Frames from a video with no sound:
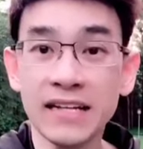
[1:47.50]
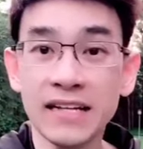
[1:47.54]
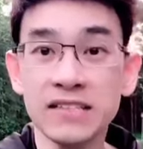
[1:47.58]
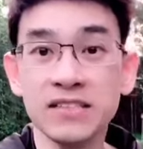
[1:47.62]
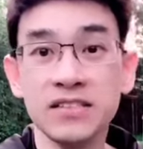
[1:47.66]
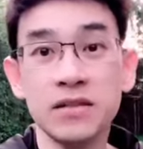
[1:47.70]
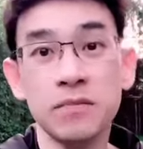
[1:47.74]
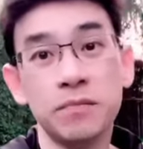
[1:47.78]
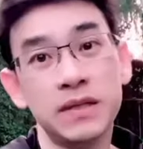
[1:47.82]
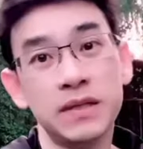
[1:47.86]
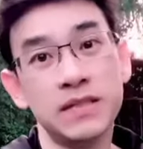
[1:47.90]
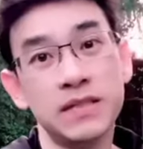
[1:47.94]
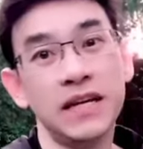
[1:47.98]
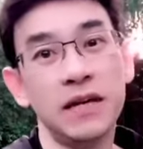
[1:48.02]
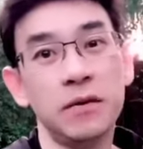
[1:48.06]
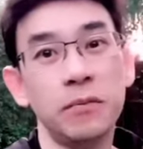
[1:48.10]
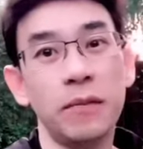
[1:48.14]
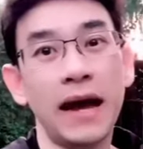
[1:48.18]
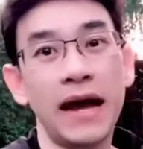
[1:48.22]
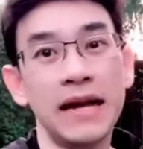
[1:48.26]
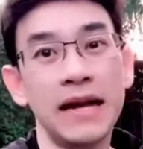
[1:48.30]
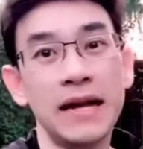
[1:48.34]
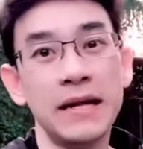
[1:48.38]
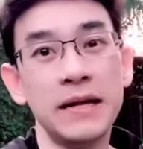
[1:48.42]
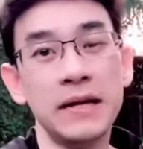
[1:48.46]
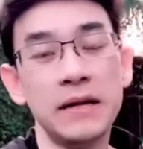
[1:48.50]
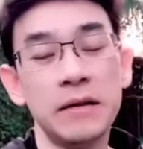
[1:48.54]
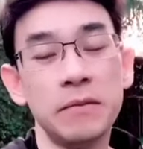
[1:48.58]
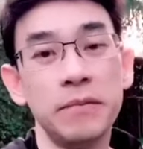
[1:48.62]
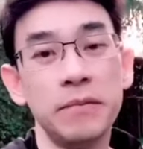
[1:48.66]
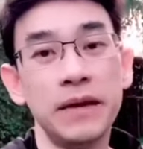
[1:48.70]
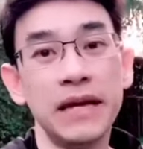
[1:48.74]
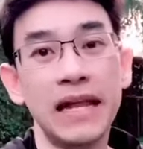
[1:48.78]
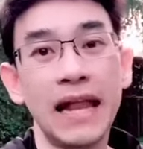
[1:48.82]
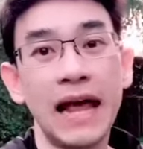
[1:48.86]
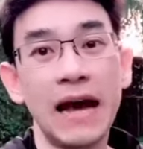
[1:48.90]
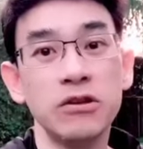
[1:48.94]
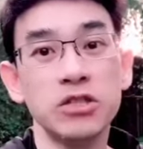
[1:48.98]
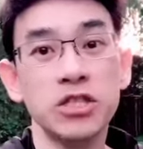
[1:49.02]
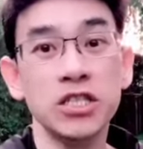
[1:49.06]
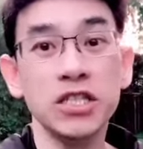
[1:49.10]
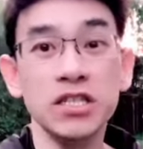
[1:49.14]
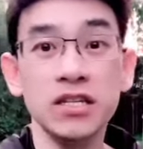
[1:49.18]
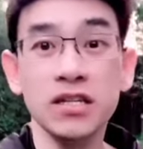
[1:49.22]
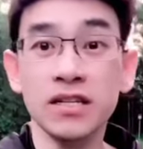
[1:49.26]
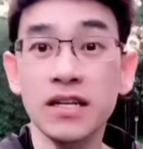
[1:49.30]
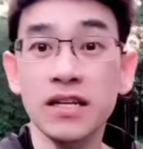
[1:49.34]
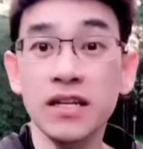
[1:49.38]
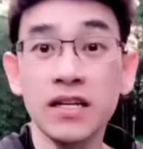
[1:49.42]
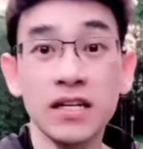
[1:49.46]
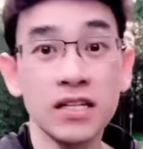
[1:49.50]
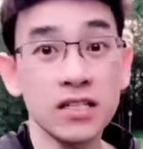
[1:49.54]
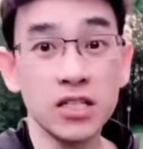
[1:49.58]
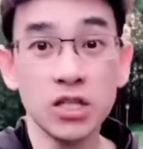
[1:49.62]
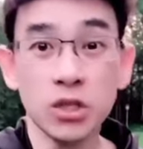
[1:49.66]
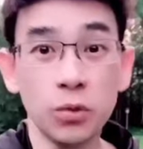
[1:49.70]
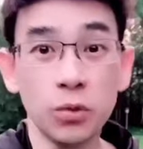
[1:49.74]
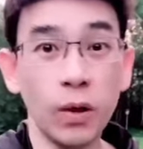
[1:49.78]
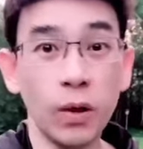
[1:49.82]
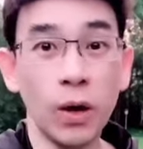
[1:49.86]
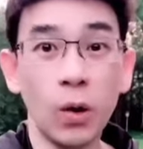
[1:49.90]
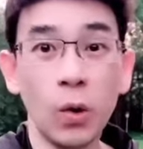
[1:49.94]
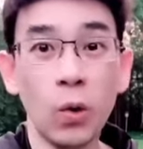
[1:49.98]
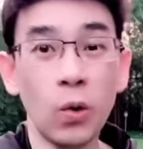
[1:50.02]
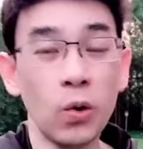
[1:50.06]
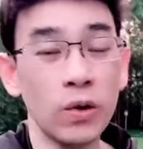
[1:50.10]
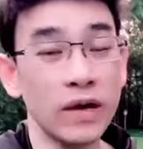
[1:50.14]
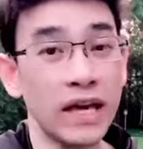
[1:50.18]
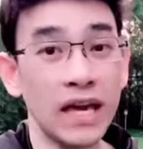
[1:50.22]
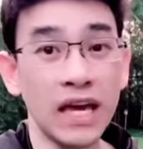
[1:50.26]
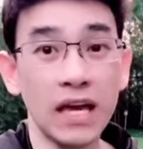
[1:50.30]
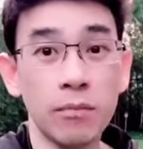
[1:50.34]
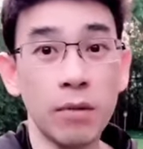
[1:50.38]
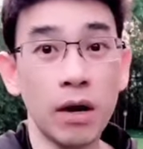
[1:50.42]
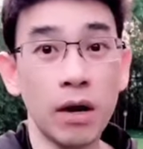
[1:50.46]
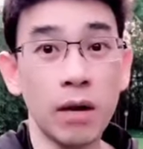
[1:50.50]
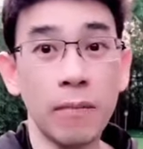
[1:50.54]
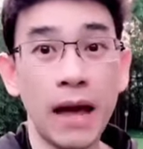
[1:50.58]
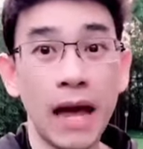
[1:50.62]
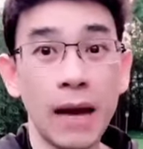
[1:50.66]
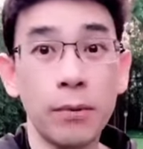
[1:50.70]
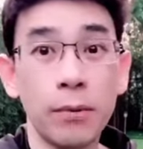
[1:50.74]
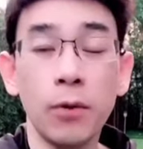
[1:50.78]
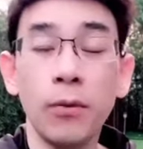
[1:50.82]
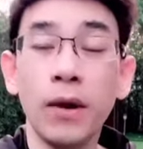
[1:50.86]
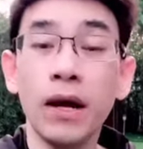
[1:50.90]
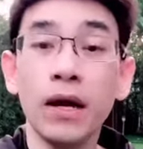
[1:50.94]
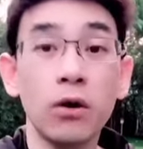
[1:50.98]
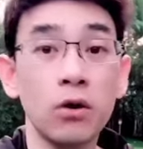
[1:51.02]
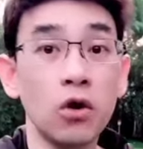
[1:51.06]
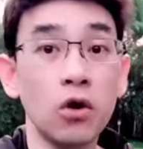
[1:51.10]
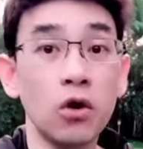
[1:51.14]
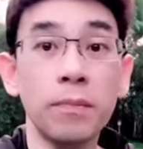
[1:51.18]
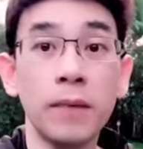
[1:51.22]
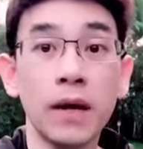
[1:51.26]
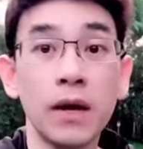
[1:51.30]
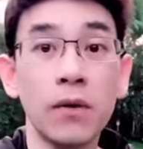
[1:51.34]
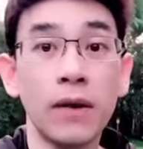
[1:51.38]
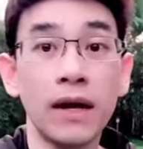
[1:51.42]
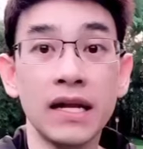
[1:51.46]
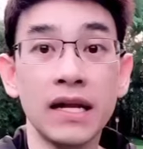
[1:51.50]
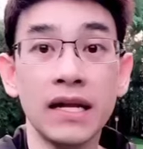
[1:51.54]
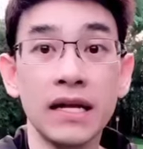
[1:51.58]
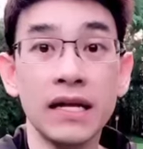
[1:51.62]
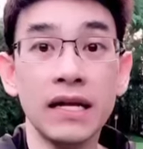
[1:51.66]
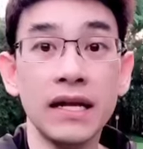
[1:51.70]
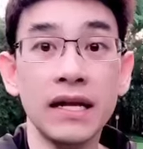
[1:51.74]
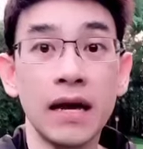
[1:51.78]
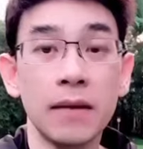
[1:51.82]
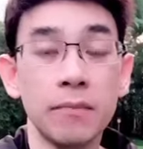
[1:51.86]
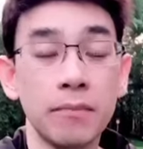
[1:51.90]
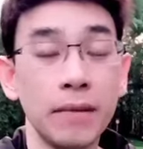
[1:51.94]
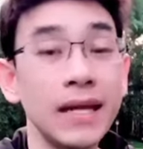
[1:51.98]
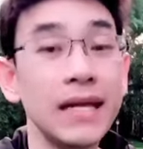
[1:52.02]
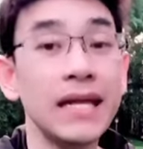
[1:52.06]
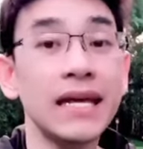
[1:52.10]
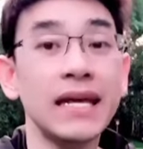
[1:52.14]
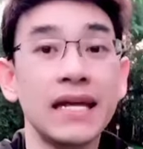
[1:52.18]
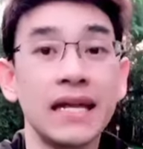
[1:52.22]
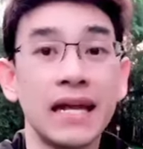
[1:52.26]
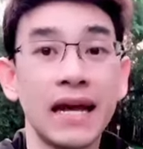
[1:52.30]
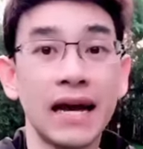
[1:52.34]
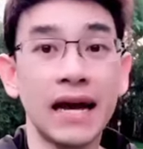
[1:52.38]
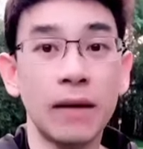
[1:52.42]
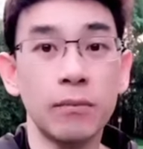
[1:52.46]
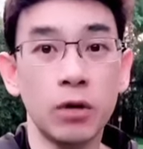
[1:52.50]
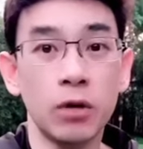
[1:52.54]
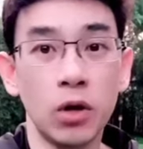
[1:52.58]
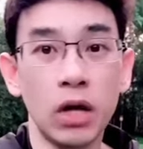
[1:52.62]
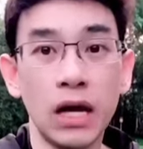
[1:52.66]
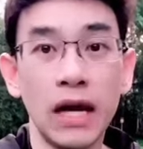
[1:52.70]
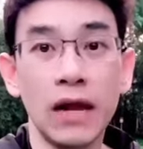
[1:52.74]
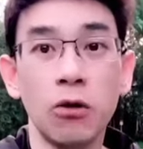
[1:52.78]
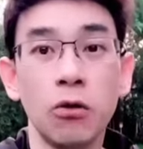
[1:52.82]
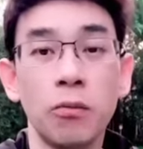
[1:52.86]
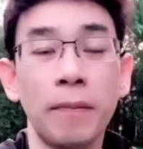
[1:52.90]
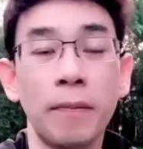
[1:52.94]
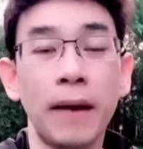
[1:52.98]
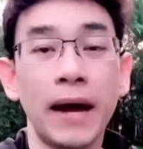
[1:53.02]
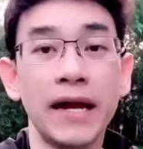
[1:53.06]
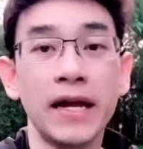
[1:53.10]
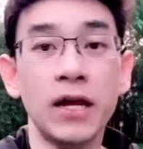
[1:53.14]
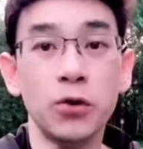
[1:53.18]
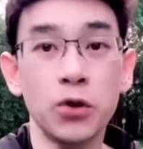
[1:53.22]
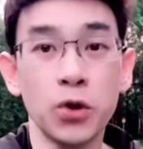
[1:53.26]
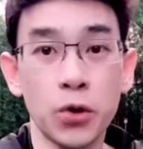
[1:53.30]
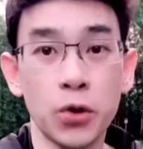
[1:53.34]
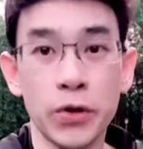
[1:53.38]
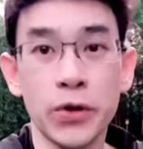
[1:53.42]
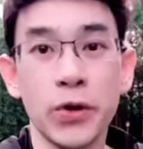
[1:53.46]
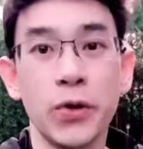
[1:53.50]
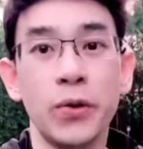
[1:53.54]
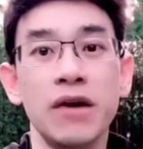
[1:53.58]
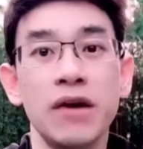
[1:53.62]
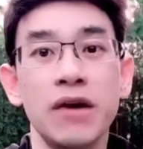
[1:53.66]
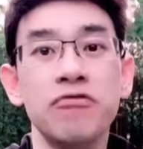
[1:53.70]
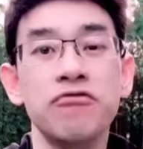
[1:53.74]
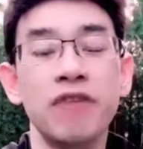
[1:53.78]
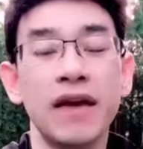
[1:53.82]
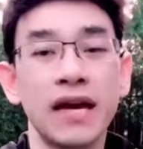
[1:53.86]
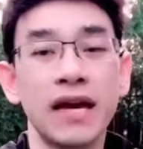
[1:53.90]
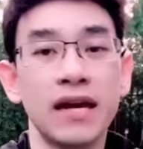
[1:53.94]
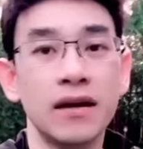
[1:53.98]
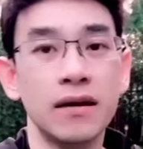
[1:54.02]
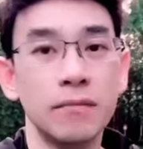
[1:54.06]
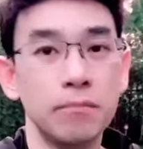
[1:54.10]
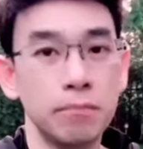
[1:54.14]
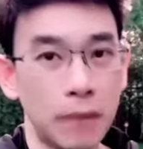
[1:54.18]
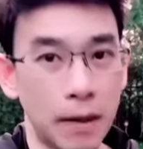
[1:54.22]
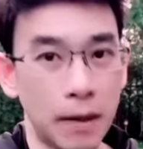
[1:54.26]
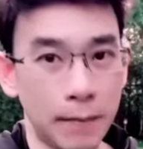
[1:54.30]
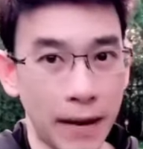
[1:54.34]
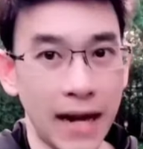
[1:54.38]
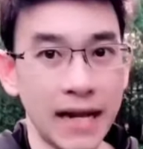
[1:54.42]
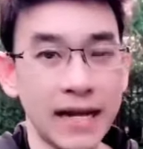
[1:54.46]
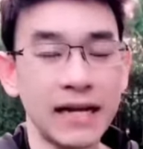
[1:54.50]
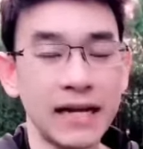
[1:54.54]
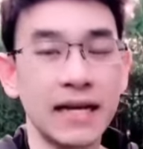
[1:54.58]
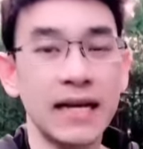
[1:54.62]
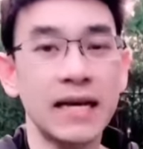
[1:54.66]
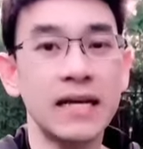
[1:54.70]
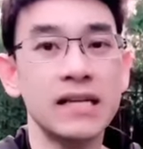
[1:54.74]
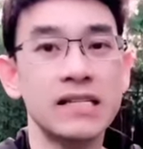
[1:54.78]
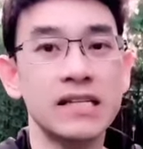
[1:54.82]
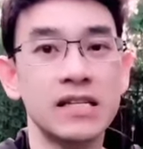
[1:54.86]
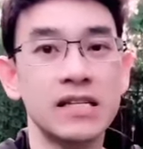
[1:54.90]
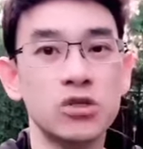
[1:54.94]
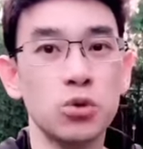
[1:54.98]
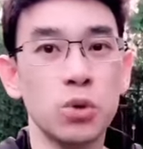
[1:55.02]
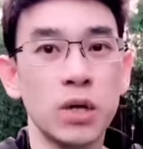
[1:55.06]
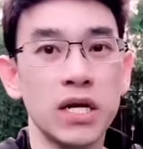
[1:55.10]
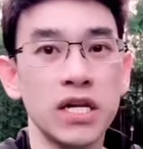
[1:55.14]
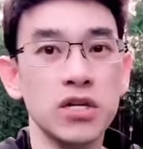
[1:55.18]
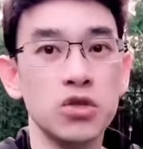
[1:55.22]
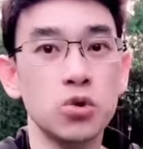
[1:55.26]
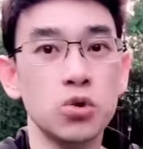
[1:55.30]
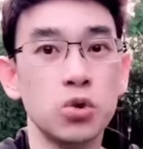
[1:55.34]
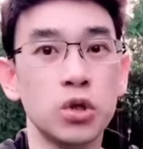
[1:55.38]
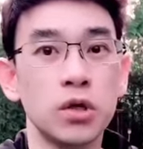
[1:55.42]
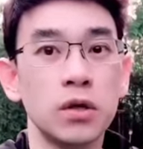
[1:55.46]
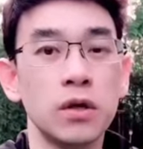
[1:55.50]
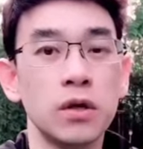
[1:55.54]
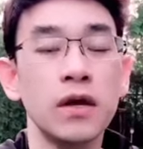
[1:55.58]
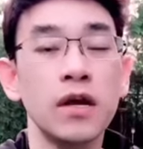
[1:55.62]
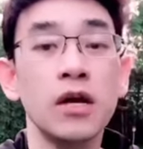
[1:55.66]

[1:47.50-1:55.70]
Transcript: 5-10% ภายใน1ปีแล้วซึ่งถือว่าโอเคมากๆเพราะว่าเราลดไปกว่านี้เนี่ยไม่ดีนะครับลดเร็วไปเดี๋ยวโยโย่เอฟเฟกต์ประมาณอย่างเงี้ยจะสวยที่สุด